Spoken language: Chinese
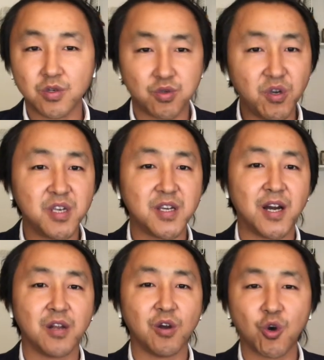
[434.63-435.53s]
所以
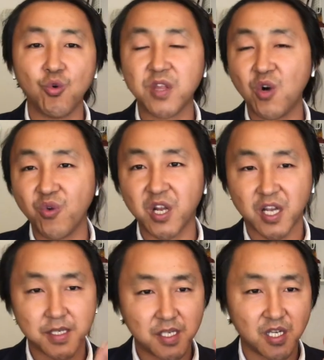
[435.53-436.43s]
呀，老共他为了
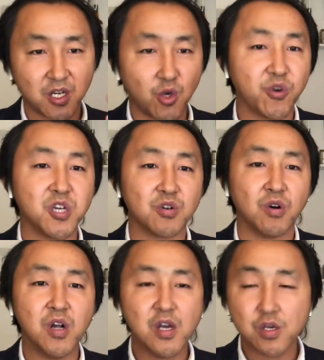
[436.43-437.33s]
给自己留一
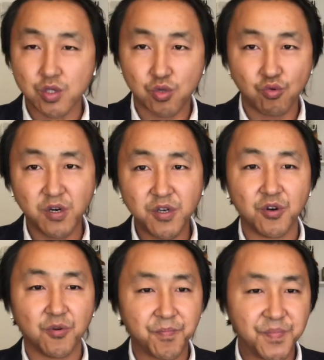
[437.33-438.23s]
手，所
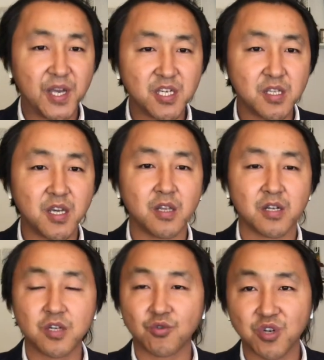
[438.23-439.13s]
有编制内
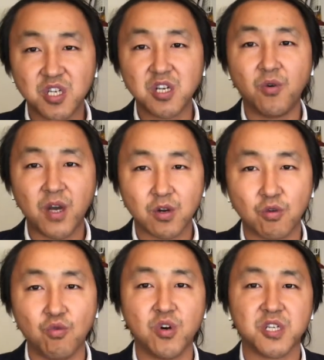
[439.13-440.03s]
的这种涉外
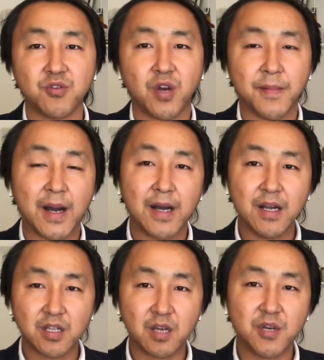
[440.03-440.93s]
工作人员嘛，
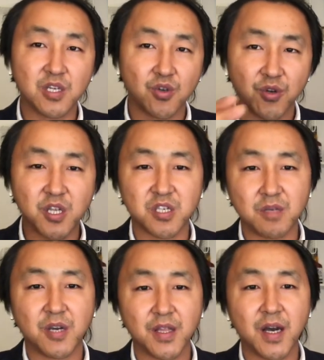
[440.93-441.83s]
特别是有一定
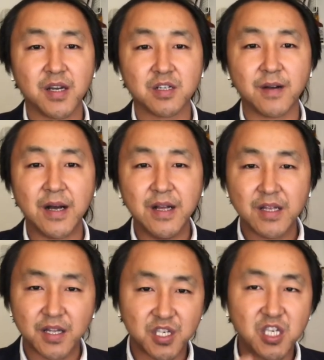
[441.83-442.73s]
级别的，是吧？
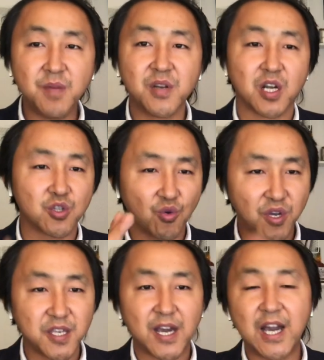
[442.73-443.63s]
那基本上都
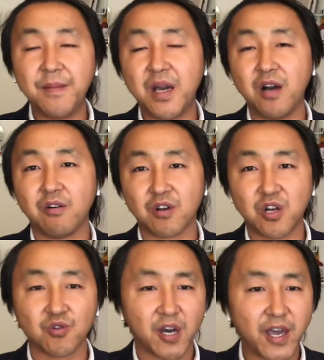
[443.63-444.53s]
给你安排好了
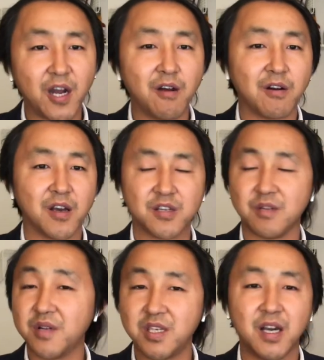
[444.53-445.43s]
各种黑料了，
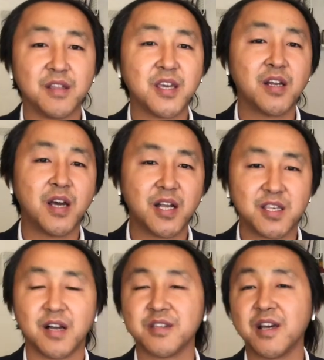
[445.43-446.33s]
什么强奸啦、
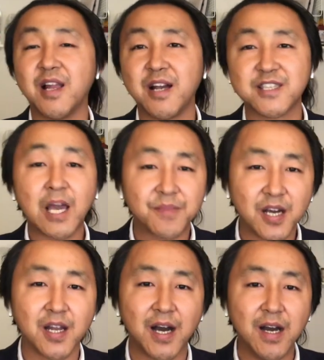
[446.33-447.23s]
抢劫啦、诈
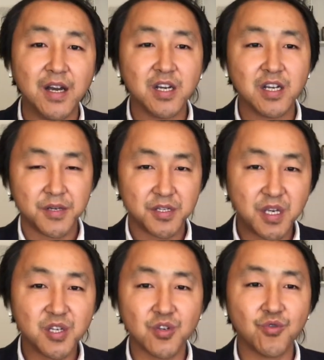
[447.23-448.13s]
骗啦，
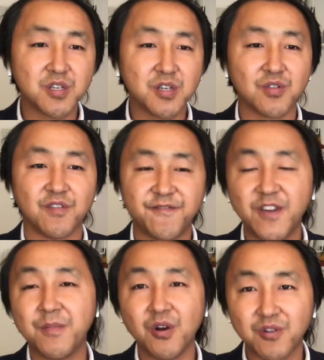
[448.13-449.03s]
甚至说这种
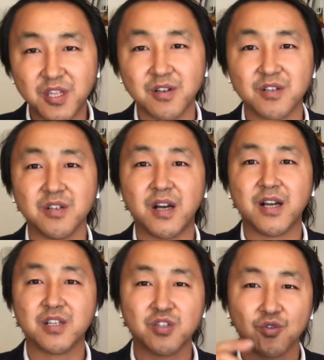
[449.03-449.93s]
非标定制
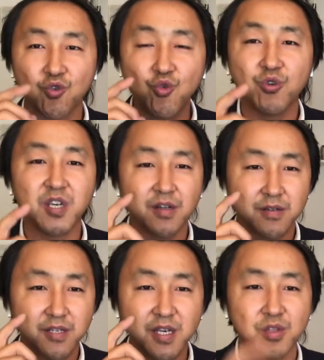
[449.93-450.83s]
啊，这种录像
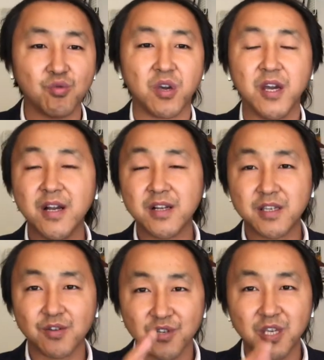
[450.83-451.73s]
认罪
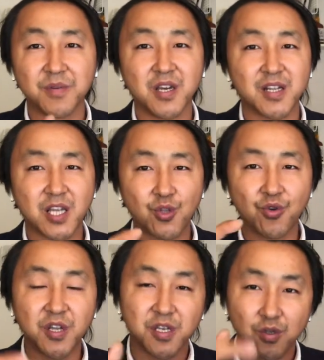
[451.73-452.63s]
这种视频啊，他
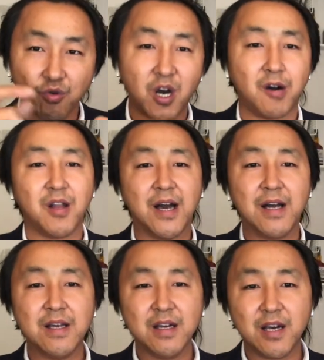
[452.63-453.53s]
都给你做好了，
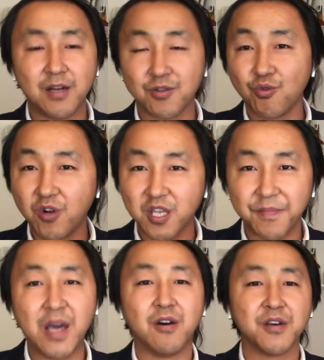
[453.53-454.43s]
呃，都给你
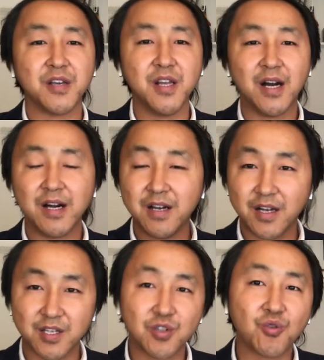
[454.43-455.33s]
配好音了，
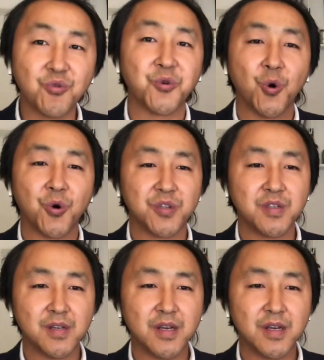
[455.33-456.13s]
这都有。